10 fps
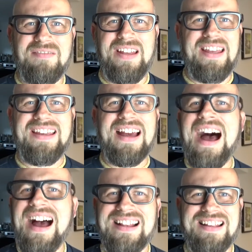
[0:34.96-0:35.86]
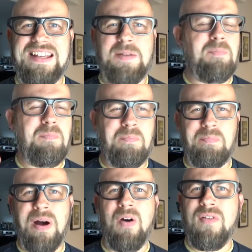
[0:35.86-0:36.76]
egal, ich
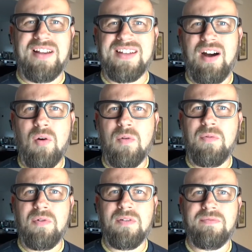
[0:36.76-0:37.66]
bau was auf.